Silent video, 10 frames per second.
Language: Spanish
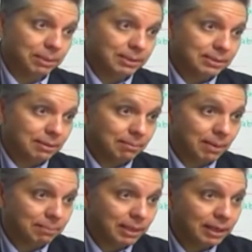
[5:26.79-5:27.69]
sigue
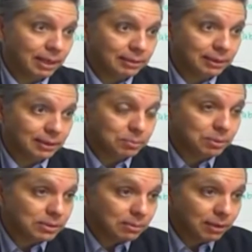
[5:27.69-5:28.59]
siendo
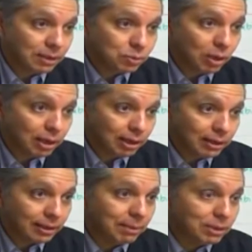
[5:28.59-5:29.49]
uno de cada dos
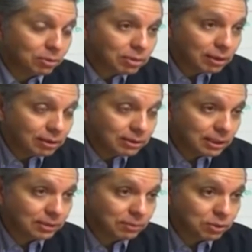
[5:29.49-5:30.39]
mexicanos los que
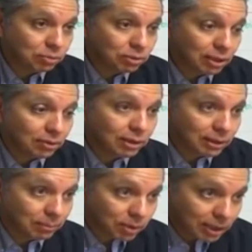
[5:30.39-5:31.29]
reconoce que tuvo que
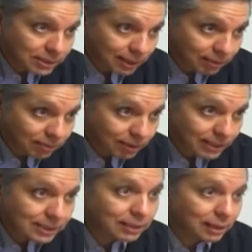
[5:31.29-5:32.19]
pagar un soborno para